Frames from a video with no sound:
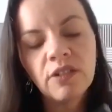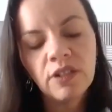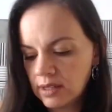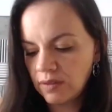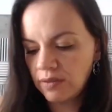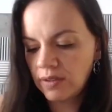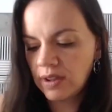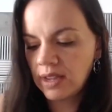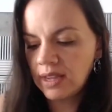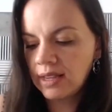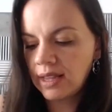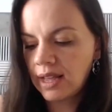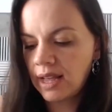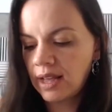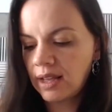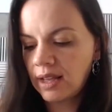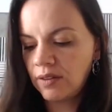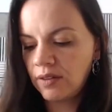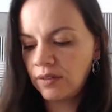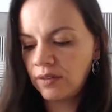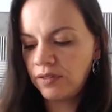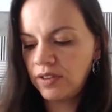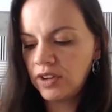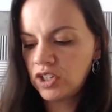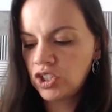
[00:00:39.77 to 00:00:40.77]
Você vai
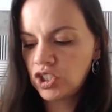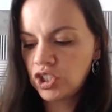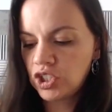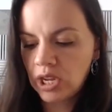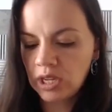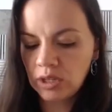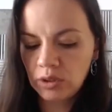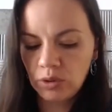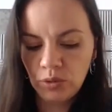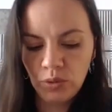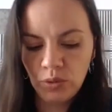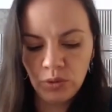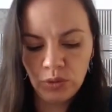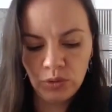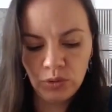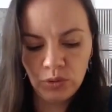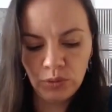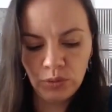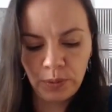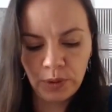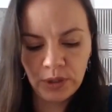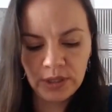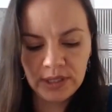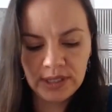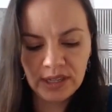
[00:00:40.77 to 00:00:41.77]
fechar tudo,
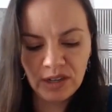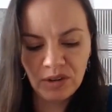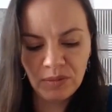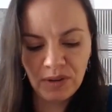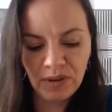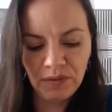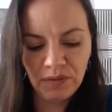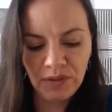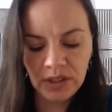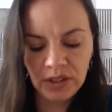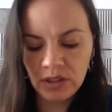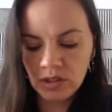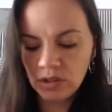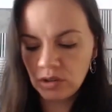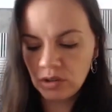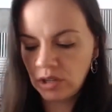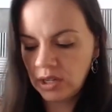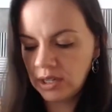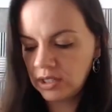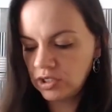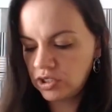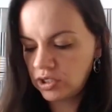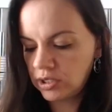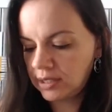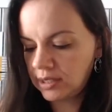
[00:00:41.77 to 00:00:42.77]
pode ser que uma fita
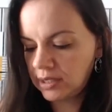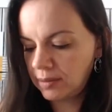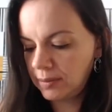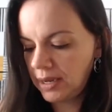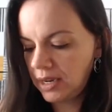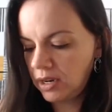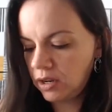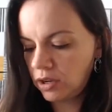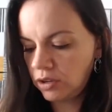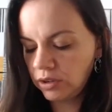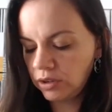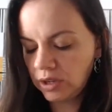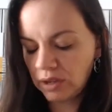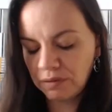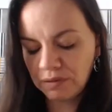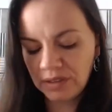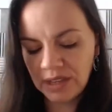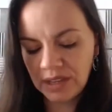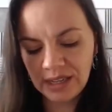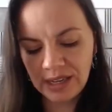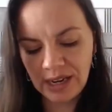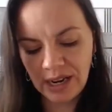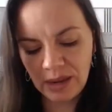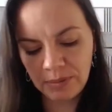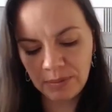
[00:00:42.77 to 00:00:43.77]
isolante até melhor que a fita
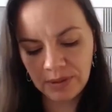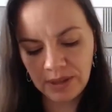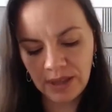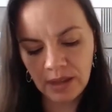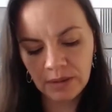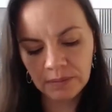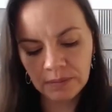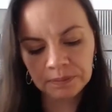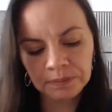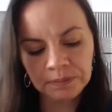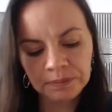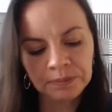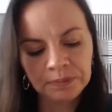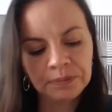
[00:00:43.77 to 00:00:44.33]
crepe, tá?